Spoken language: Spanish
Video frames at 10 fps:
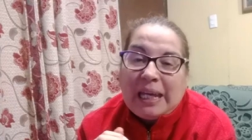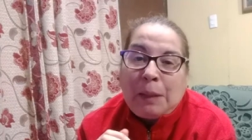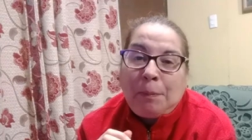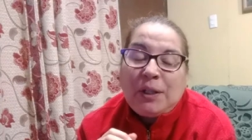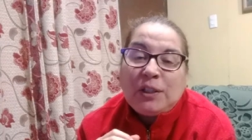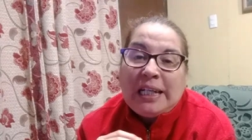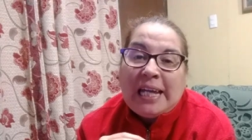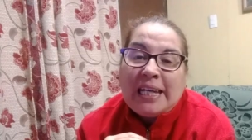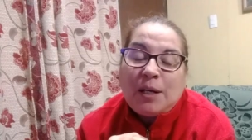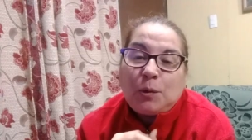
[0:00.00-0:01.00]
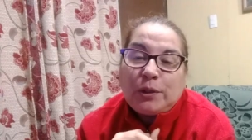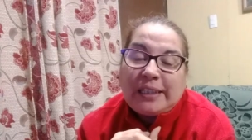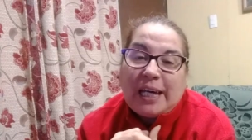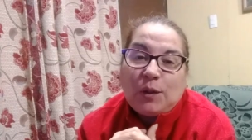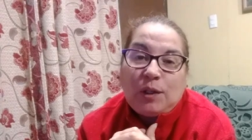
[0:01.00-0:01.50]
Espero que les haya
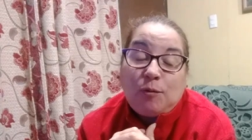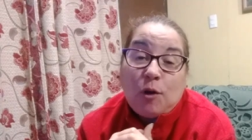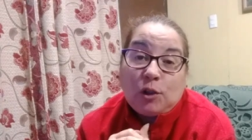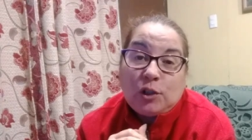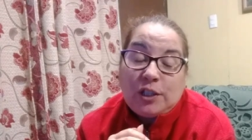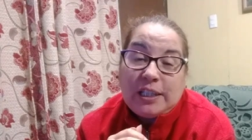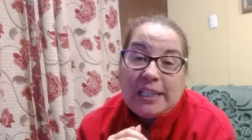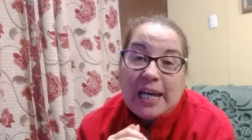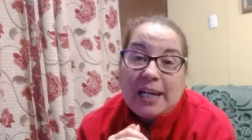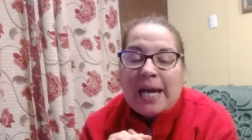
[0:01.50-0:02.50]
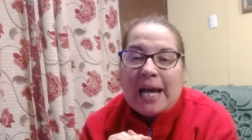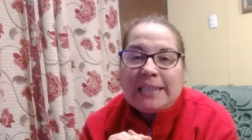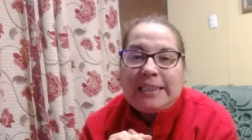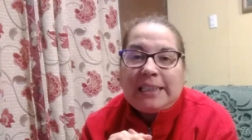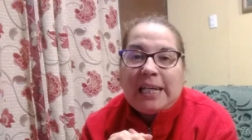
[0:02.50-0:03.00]
gustado el blog de hoy día.
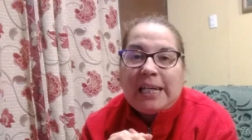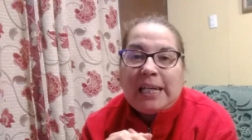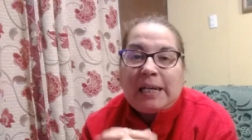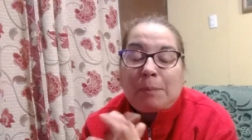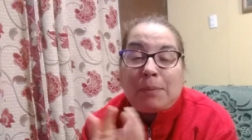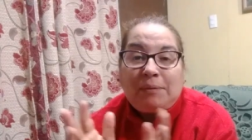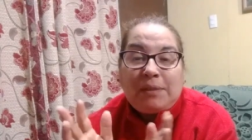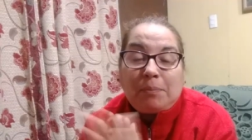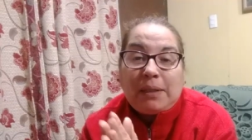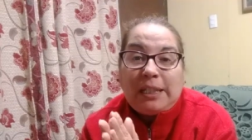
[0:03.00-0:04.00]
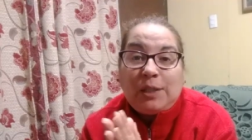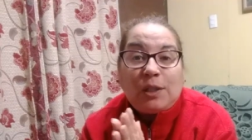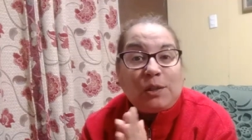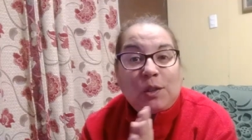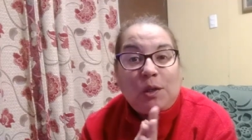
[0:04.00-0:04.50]
Así que bienvenido
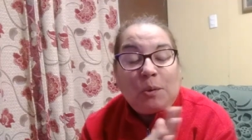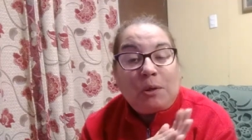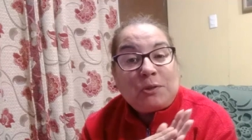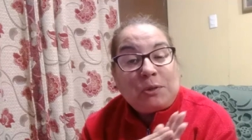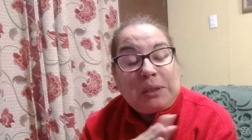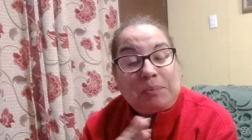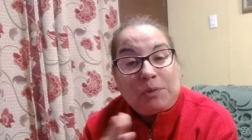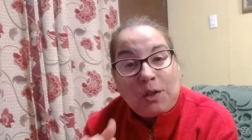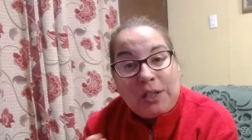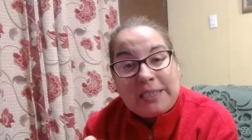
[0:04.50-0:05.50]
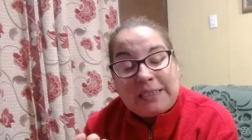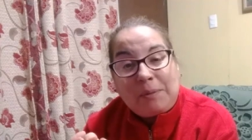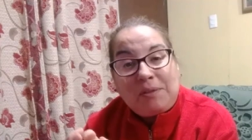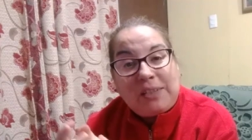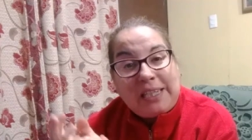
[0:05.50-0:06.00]
a todos los nuevos suscriptores, a
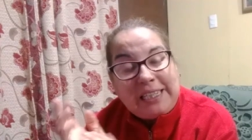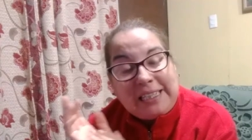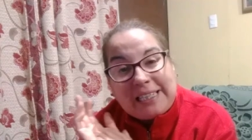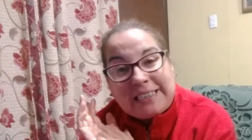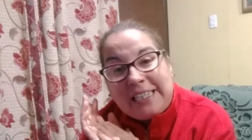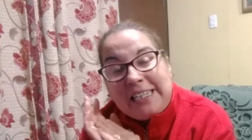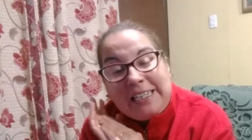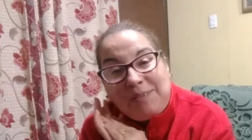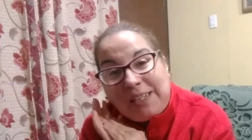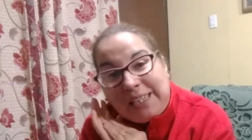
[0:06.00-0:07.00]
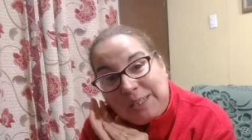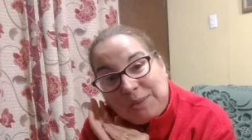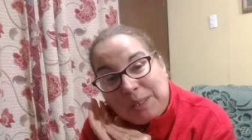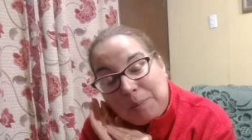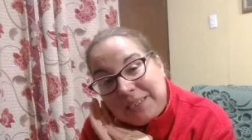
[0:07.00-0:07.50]
mis viejitas y
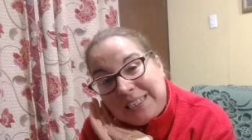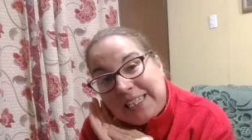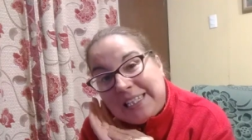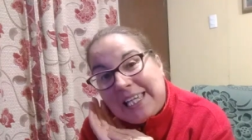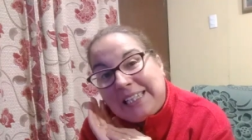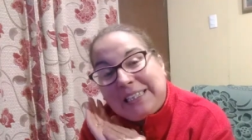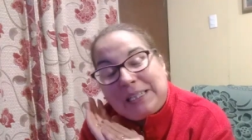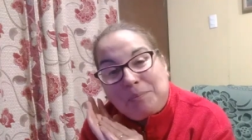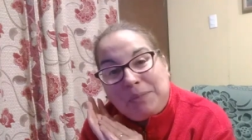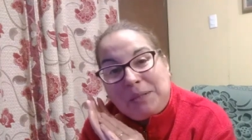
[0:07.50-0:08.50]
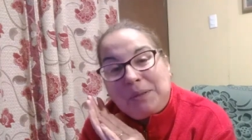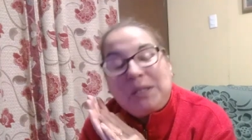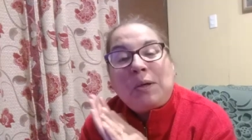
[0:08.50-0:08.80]
viejitos que me siguen de antes también.